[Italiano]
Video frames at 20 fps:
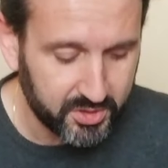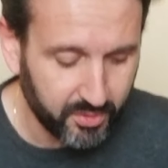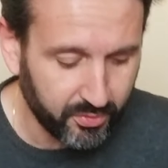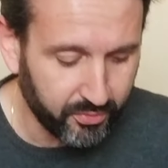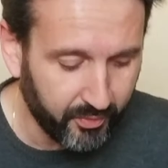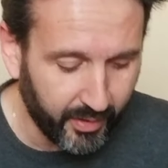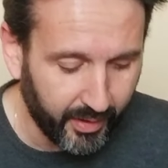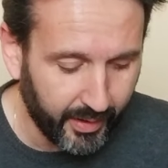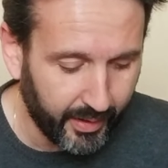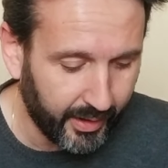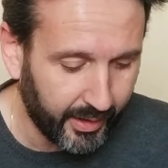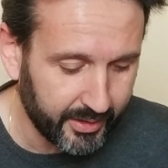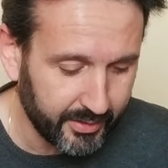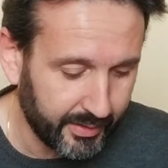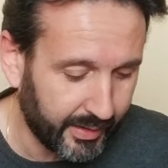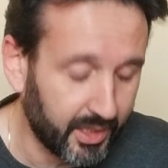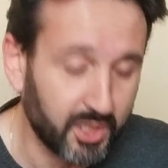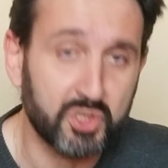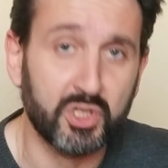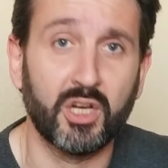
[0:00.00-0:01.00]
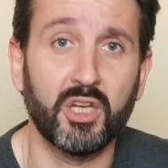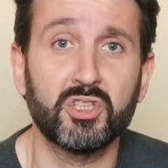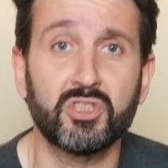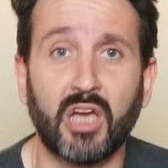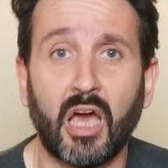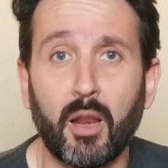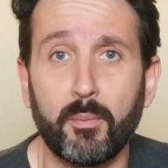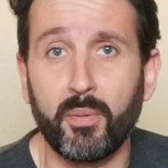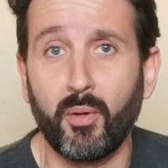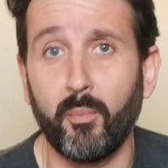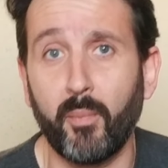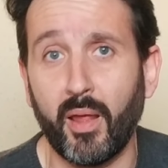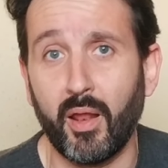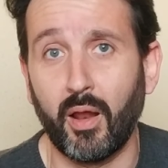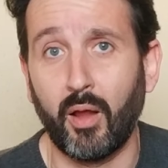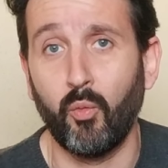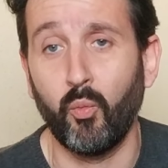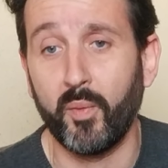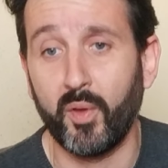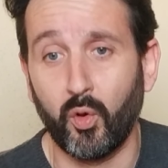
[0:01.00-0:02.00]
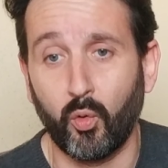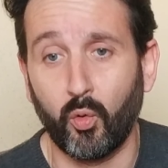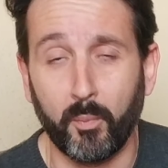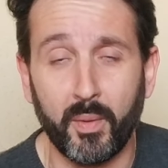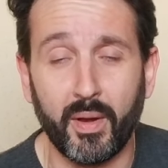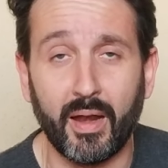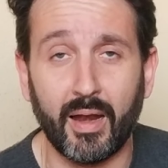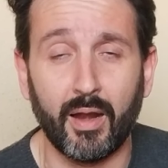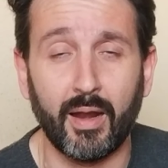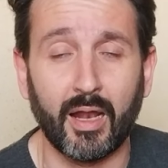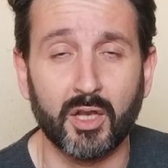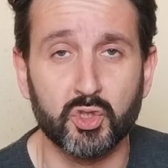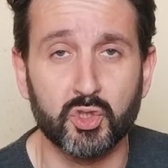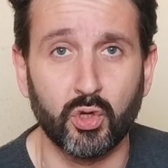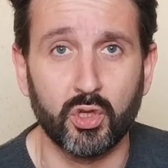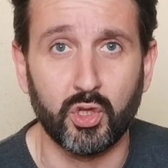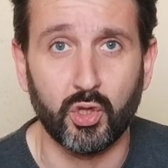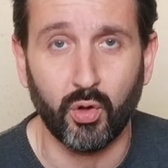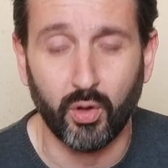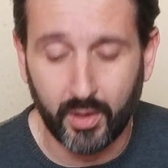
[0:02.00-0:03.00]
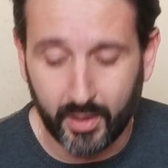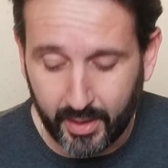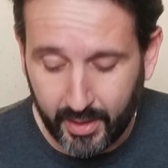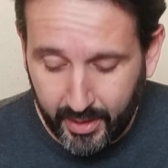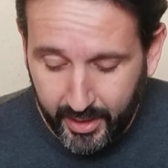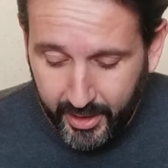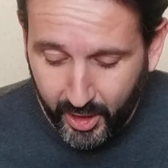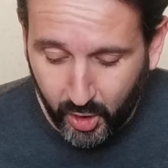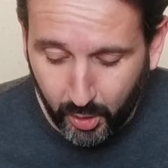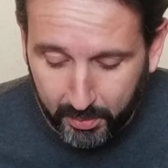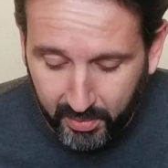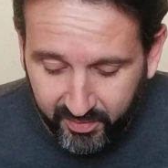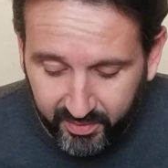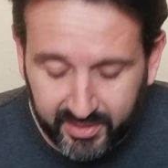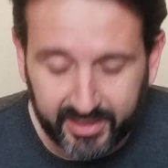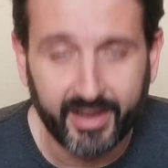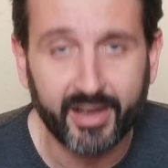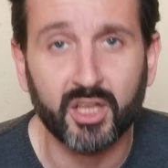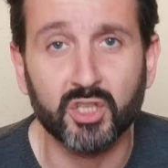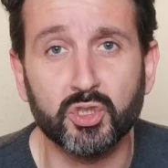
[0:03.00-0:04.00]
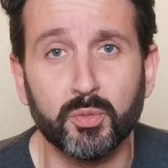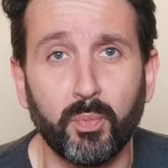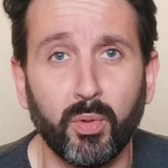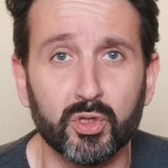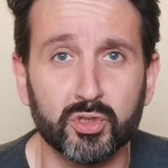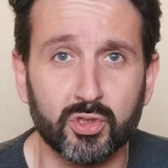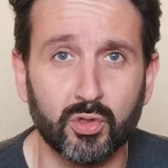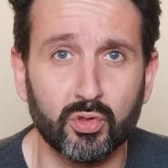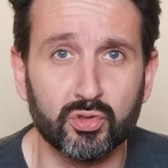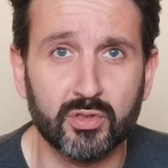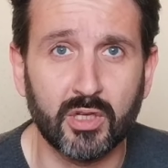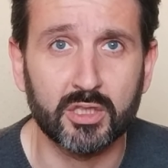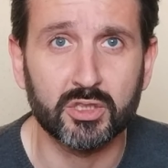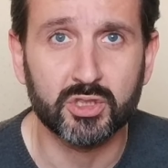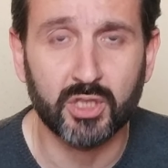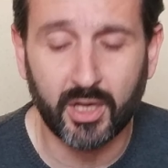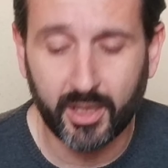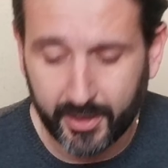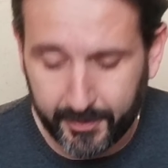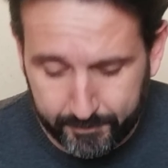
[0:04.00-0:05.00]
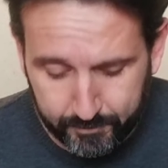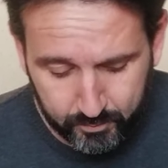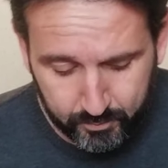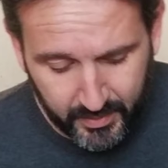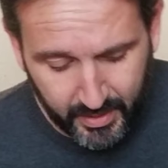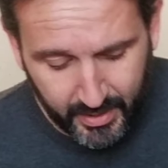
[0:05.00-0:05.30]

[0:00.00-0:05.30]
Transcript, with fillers: si fa a allacciare le scarpe, o meno come le allaccio io, e come evitare che si possano slacciare.